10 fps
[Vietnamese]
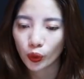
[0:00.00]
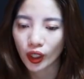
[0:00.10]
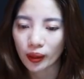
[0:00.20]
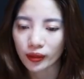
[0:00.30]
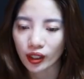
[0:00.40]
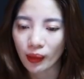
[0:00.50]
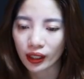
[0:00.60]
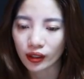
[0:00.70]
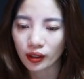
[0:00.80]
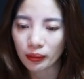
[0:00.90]
Tôi cảm thấy
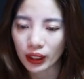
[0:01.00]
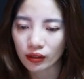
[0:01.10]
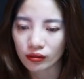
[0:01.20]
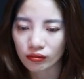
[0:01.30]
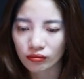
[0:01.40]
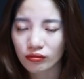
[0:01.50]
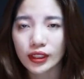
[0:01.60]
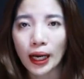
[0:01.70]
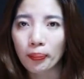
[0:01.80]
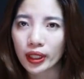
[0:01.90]
bản thân mình
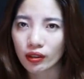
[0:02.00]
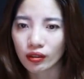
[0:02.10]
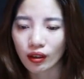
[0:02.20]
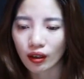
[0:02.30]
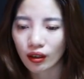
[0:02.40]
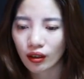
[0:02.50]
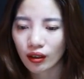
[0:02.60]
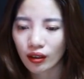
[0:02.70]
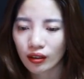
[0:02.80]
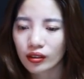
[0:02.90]
đang bị lừa.
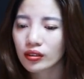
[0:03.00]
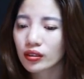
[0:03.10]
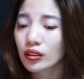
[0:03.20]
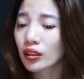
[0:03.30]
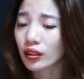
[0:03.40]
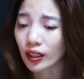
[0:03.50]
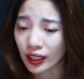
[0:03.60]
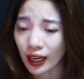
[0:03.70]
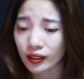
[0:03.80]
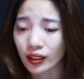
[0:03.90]
Lừa
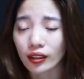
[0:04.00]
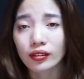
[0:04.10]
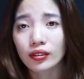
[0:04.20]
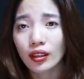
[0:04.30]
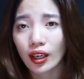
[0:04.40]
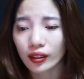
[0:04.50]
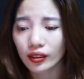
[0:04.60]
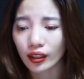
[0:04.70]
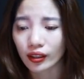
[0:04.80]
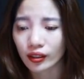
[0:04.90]
cả tiền lẫn
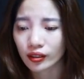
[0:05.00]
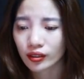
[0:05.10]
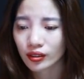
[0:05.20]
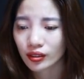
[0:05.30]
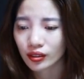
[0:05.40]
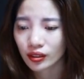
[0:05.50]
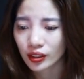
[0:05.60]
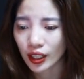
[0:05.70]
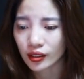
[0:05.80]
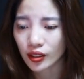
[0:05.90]
tình.
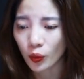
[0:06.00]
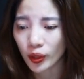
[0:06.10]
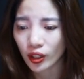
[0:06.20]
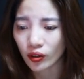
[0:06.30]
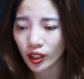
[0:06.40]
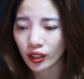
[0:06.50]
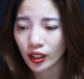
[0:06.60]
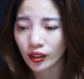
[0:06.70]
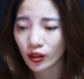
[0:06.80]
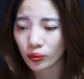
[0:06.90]
Nên không biết có nên
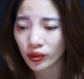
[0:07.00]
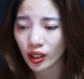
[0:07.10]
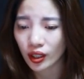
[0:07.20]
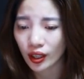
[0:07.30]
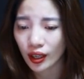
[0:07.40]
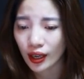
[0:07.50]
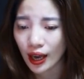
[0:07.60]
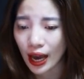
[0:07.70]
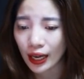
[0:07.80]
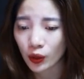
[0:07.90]
đến công ty
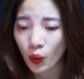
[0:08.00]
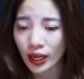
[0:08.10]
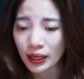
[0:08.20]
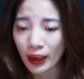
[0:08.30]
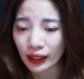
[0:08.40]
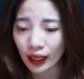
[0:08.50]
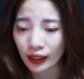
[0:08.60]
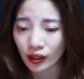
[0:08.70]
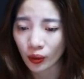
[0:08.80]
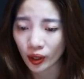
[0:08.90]
hay qua nhà bạn
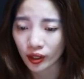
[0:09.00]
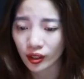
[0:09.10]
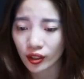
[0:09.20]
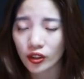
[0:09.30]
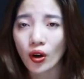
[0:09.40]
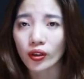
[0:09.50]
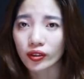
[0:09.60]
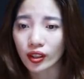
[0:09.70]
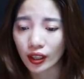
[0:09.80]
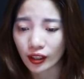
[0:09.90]
gái cậu ấy đòi
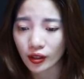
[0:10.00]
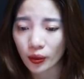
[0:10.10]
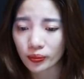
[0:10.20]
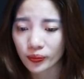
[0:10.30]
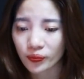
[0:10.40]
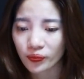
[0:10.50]
tiền hay không.